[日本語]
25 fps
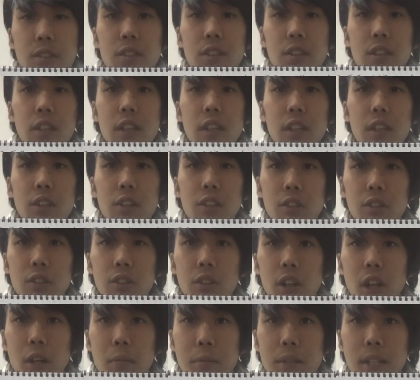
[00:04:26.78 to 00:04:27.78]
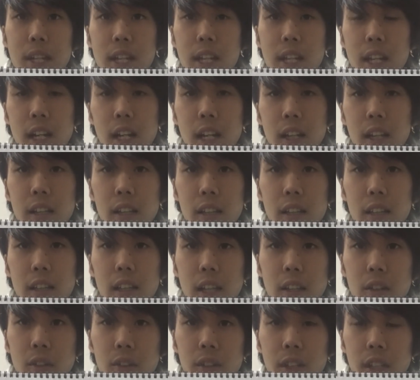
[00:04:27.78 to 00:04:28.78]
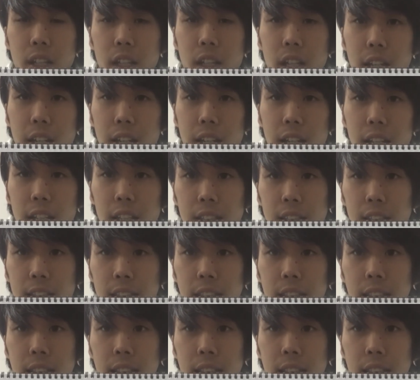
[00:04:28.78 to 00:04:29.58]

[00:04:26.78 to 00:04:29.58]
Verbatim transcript: るっていうのが見えなかったので、